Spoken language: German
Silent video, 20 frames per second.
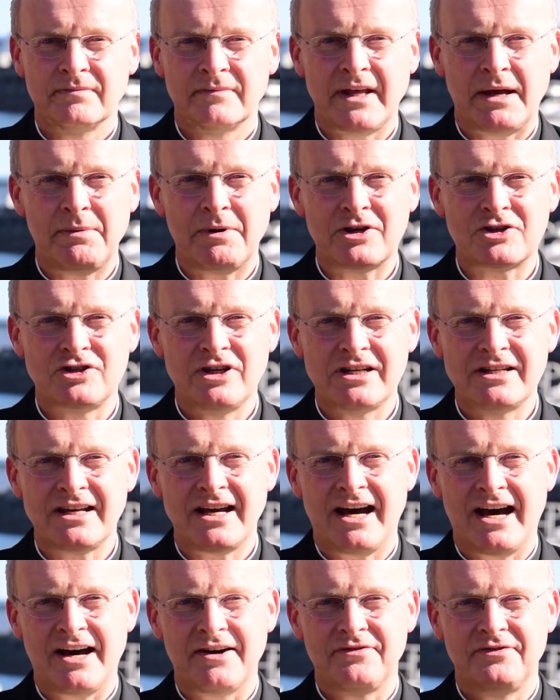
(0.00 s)
Dabei steht
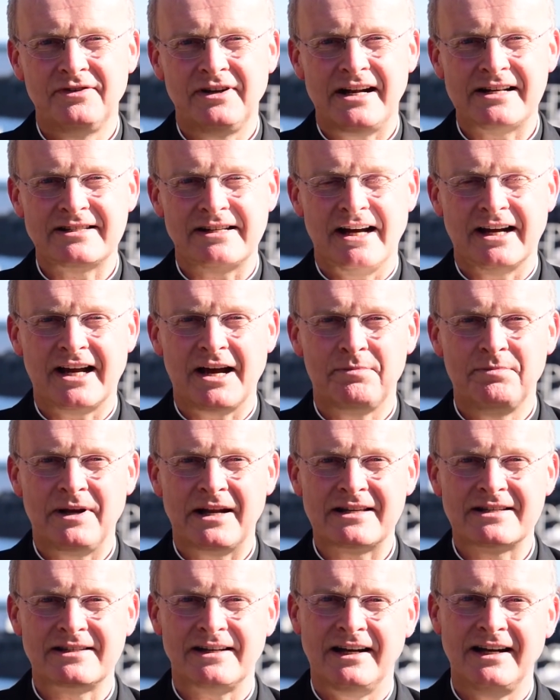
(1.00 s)
der Hafen als
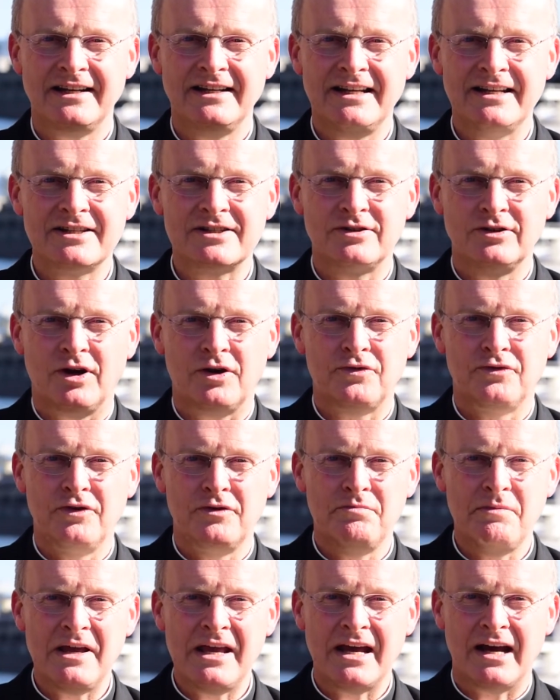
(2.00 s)
Ankerplatz allerdings noch
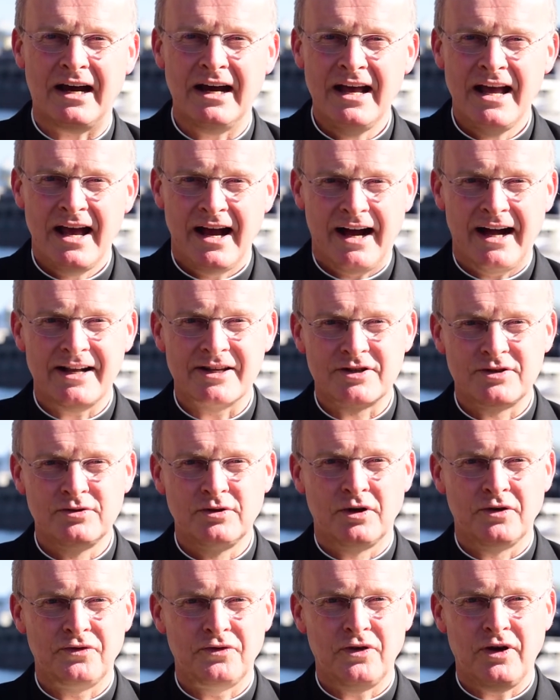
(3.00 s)
für mehr als
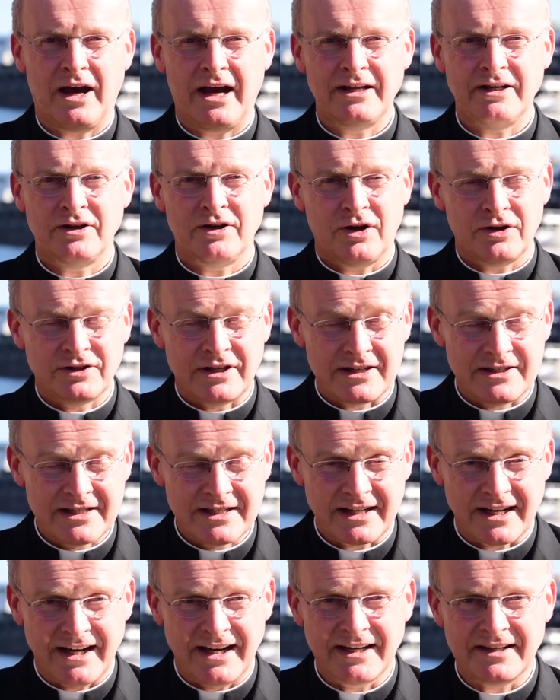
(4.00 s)
nur für einen Ort der
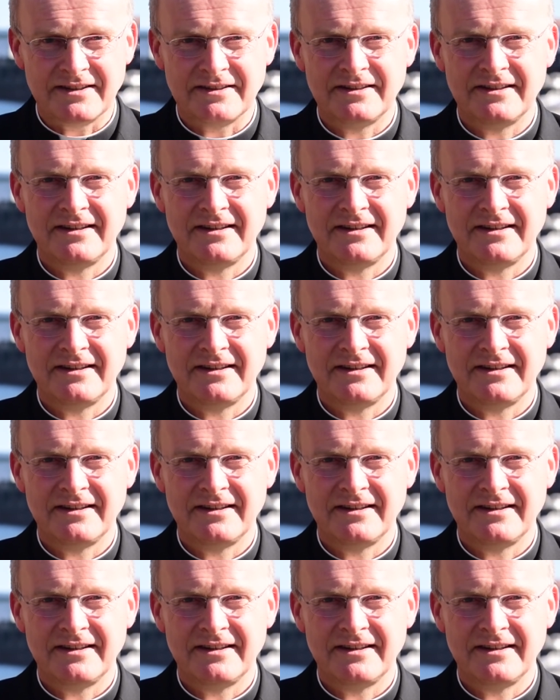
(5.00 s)
Sicherheit.